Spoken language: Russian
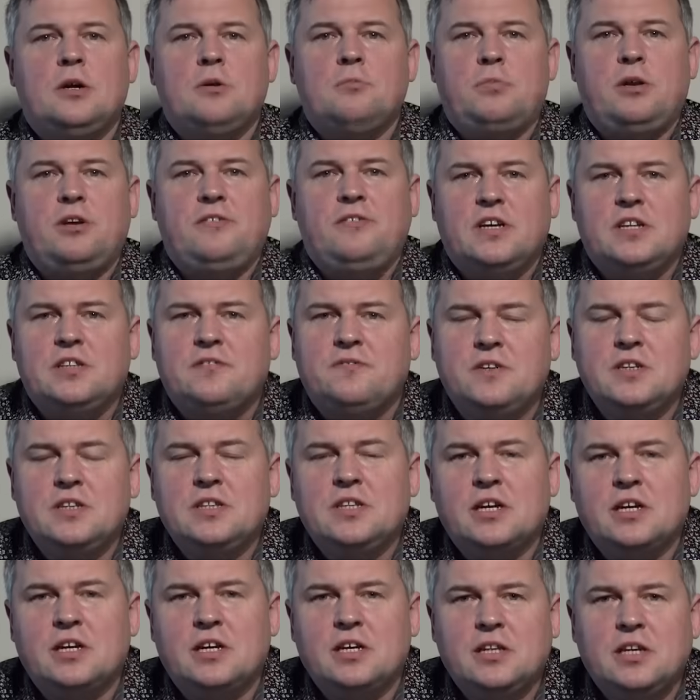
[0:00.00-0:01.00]
Привет, вы
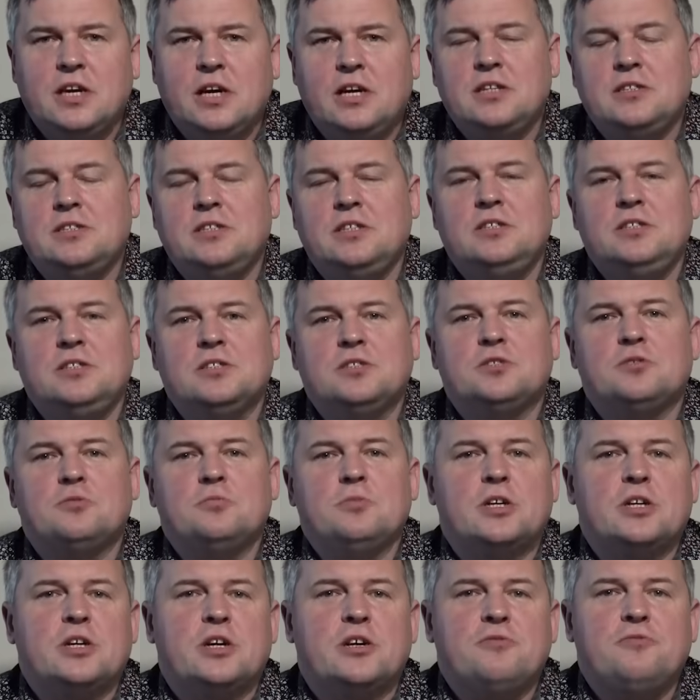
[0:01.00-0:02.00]
на канале Денису
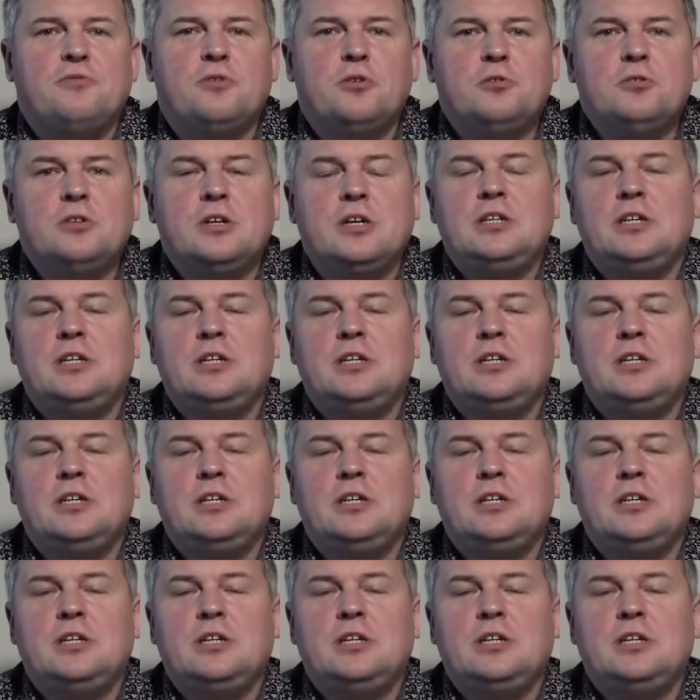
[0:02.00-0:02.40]
Микрофона.